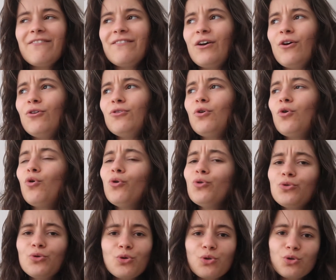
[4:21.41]
Ve öyle 10
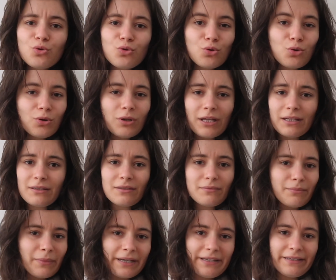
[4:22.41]
ürün
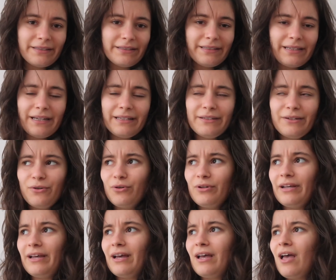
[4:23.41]
kullanmayın. Yani
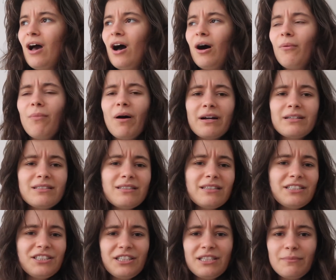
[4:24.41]
öyle
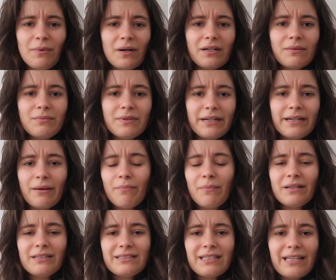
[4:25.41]
abartılı cilt bakımlar
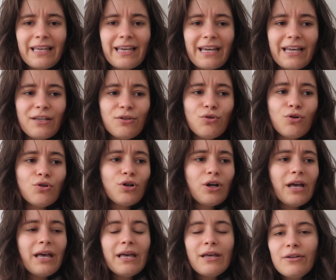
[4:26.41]
yapmanıza gerek yok
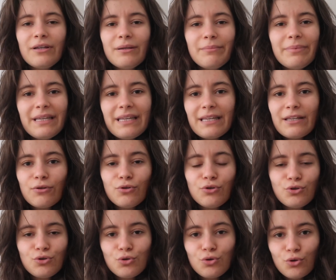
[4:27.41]
bir iki
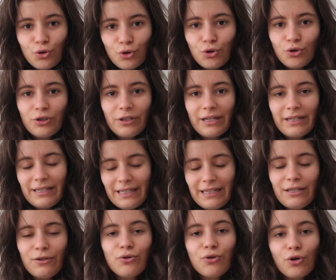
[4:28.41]
üç ürün yani
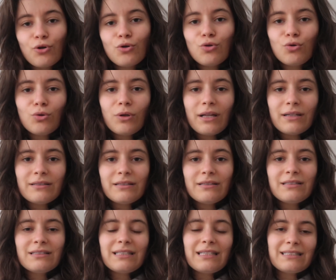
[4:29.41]
iyi ürün
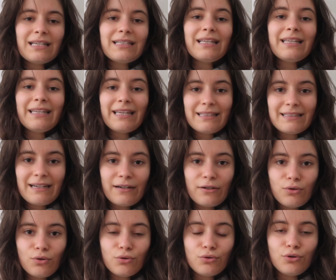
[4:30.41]
kullandığınızda zaten
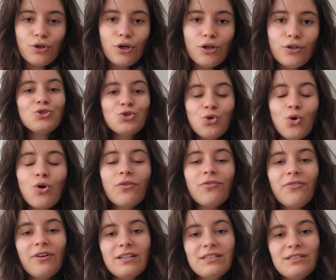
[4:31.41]
yeterli oluyor. Çok
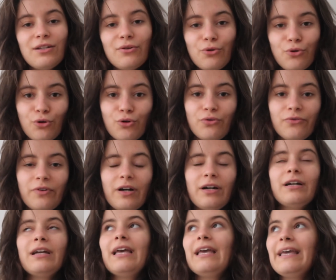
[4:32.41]
fazla ürün
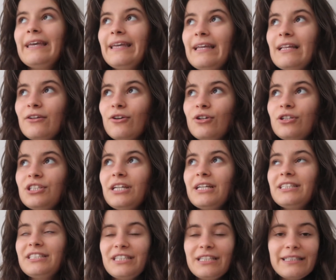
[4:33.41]
var. İlk
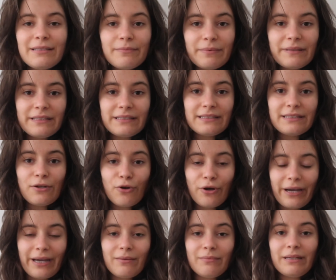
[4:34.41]
önce cilt tipinizi
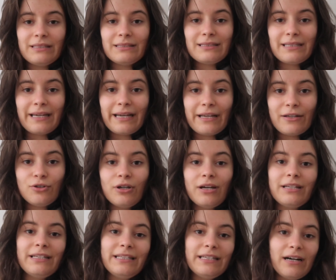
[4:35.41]
öğrenmeniz
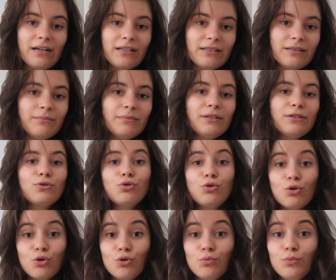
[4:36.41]
gerekiyor. Yani yağlı mı,
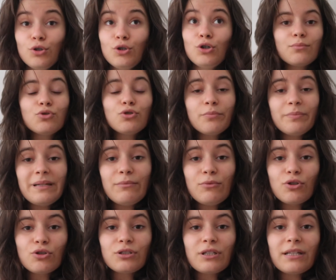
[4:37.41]
kuru mu? Bunu
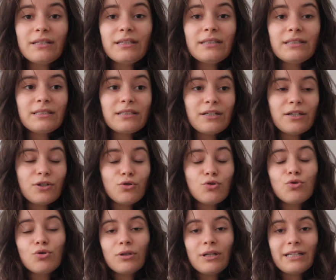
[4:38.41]
bilmiyorsanız e,
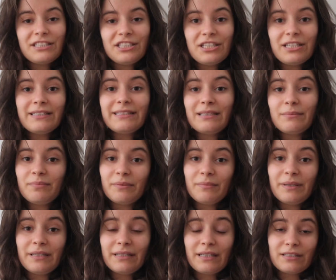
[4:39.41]
Google'a cilt
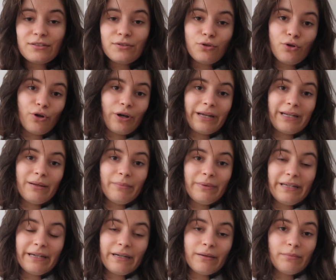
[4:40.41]
tipimi nasıl
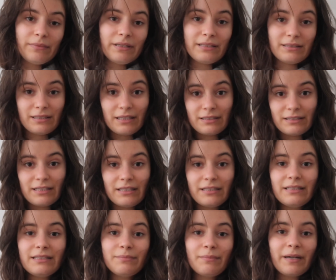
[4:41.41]
öğrenebilirim
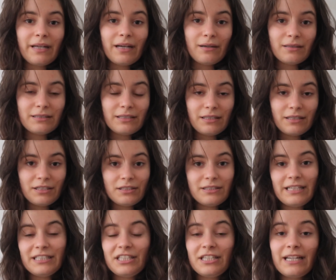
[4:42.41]
yazarsanız bayağı e,
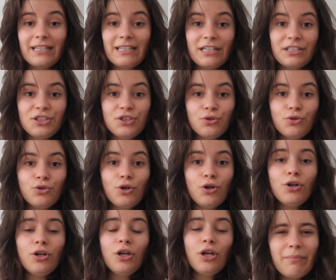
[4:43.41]
seçenekler
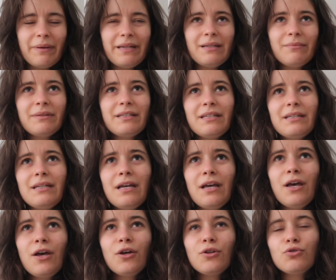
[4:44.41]
çıkıyor. Ya benimki
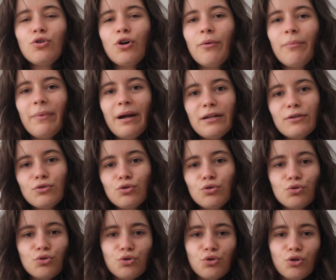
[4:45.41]
normal
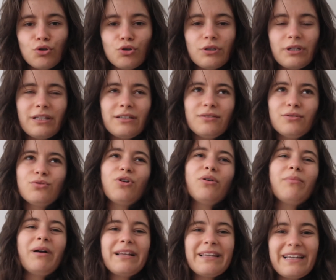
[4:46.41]
kuru yani
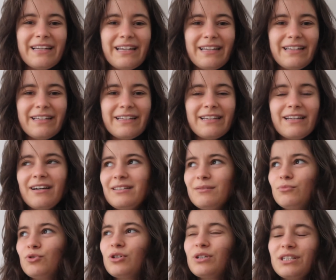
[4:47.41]
normal genellikle
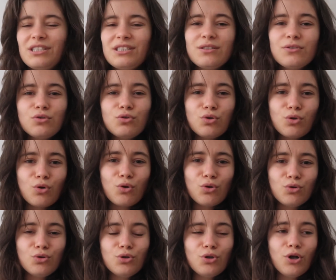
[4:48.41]
hani bu kışın kuru
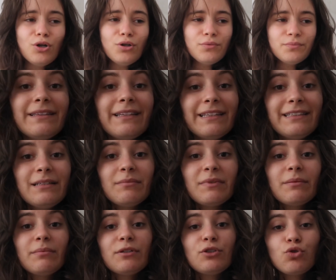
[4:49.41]
oluyor. Dediğim
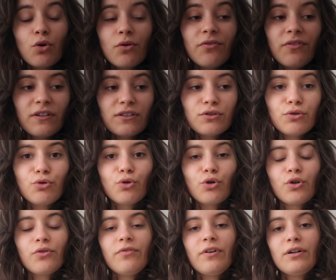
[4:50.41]
gibi çok fazla
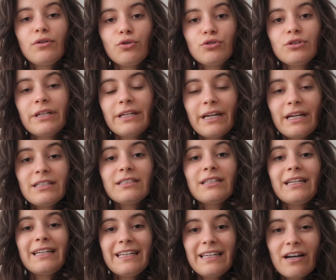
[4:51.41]
ürün var o yüzden
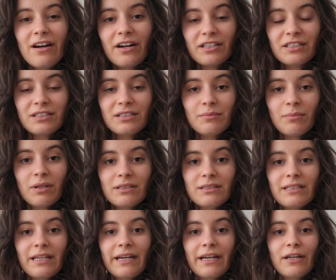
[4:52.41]
gerçekten iyi
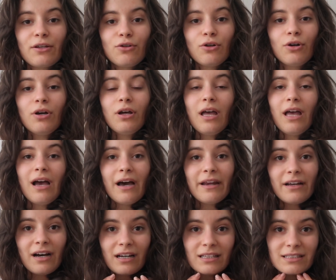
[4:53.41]
araştırmanız gerekiyor.
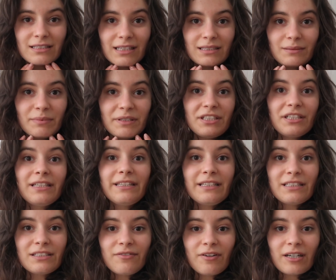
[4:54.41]
Hani hassas bir
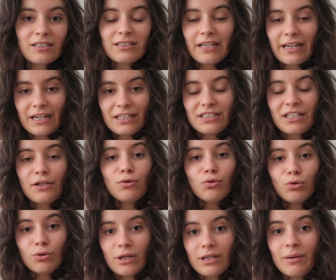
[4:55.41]
cildiniz varsa her şeyi
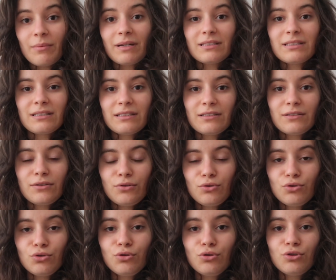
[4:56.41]
kullanamazsınız
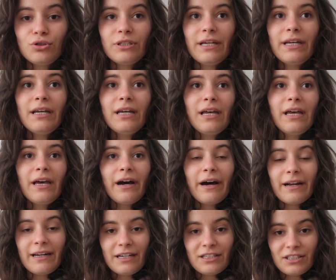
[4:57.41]
yüzünüze.
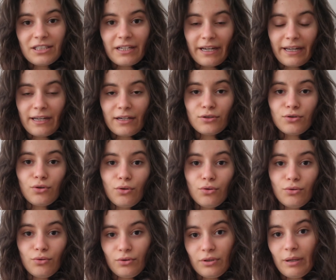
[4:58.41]
Alerjik reaksiyon
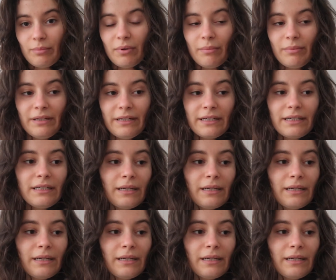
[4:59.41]
yapabilir